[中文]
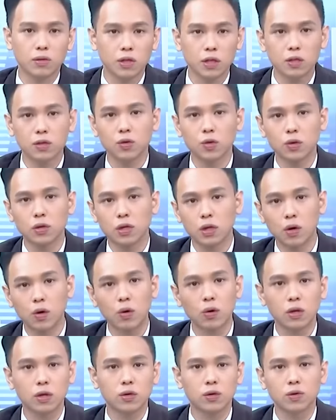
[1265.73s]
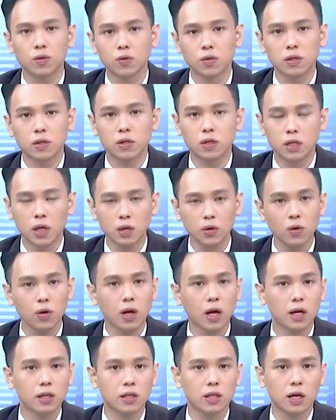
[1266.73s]
甚至说一些获利数字，相对
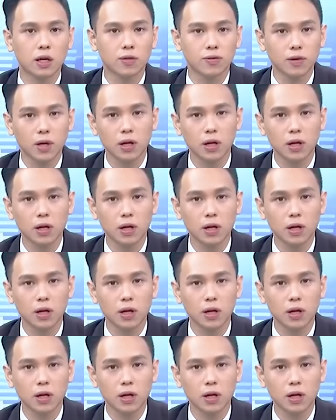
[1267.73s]
来讲，